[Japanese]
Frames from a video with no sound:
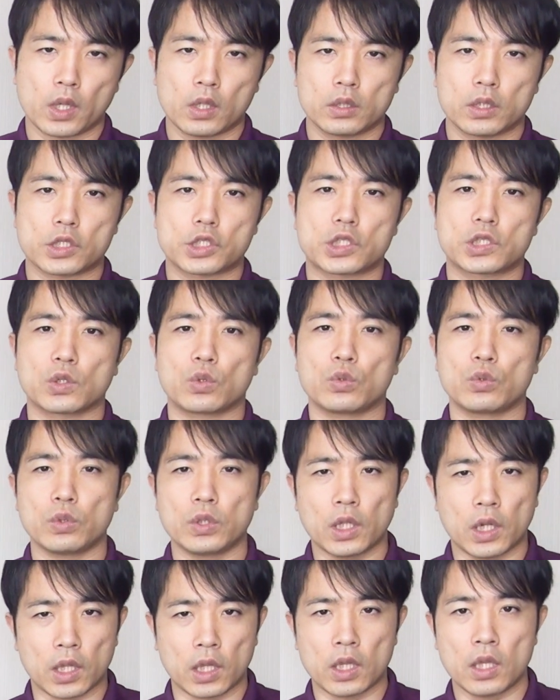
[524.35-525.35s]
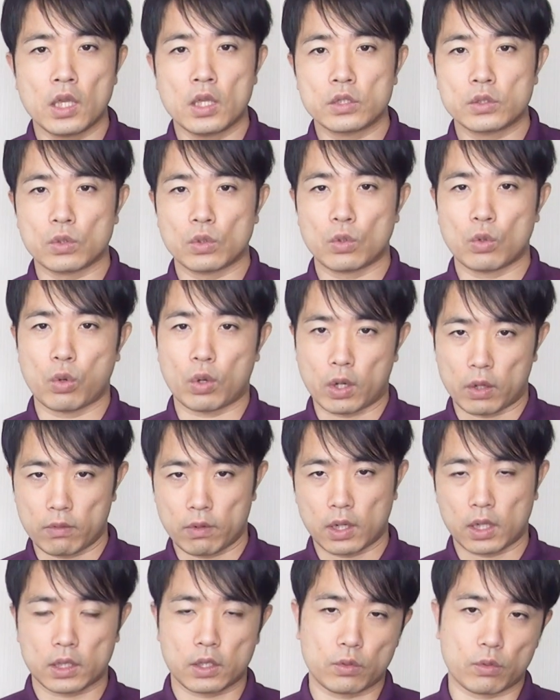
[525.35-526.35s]
で仕事でね、その他の
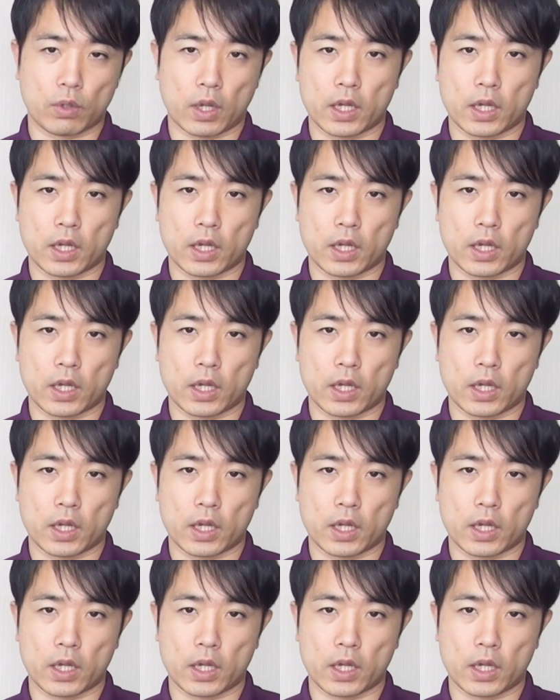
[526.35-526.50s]
方と